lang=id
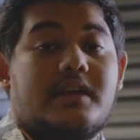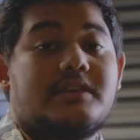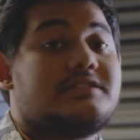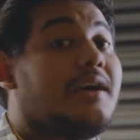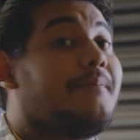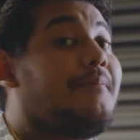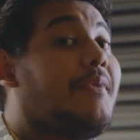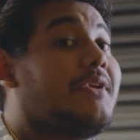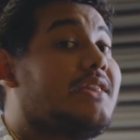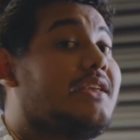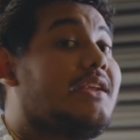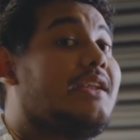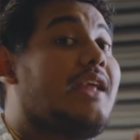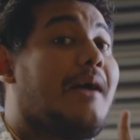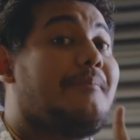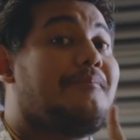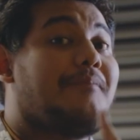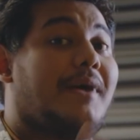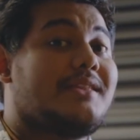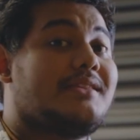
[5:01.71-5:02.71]
Seperti
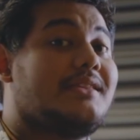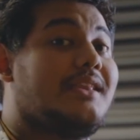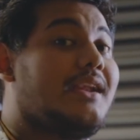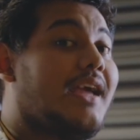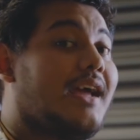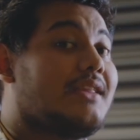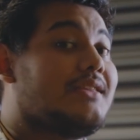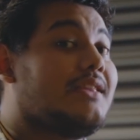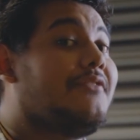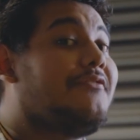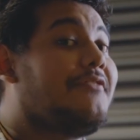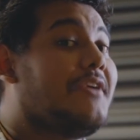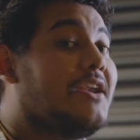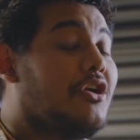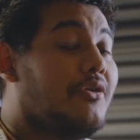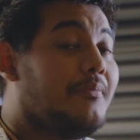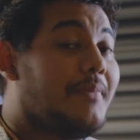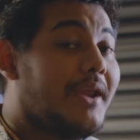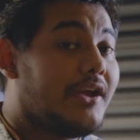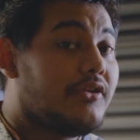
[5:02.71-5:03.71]
dapat dilihat di
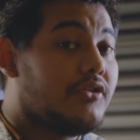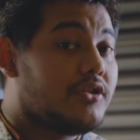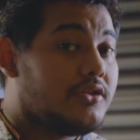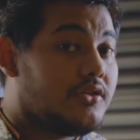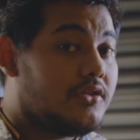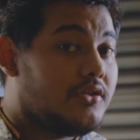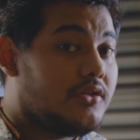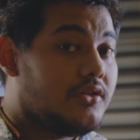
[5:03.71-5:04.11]
video berikut.